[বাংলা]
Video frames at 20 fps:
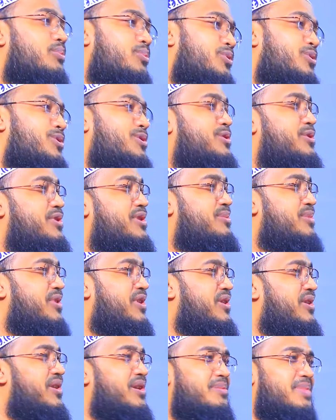ভুল যদি
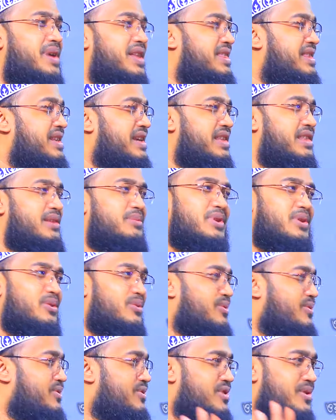মনে হয় বাদ দিয়ে দিবেন
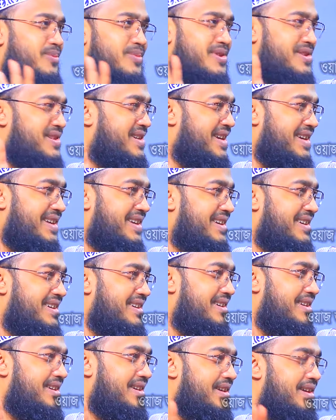কোনো সমস্যা নেই
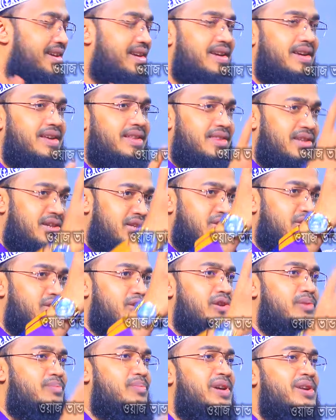
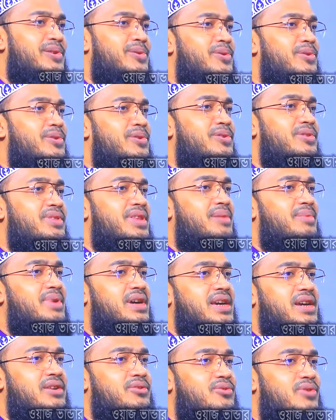তৃতীয় নম্বর অনুরোধ
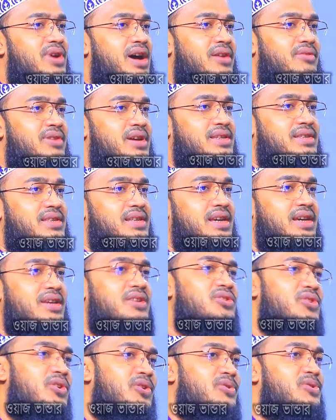আমাকে একটু আওয়াজ দিয়ে
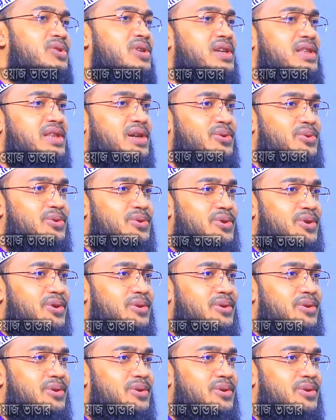সহযোগিতা করতে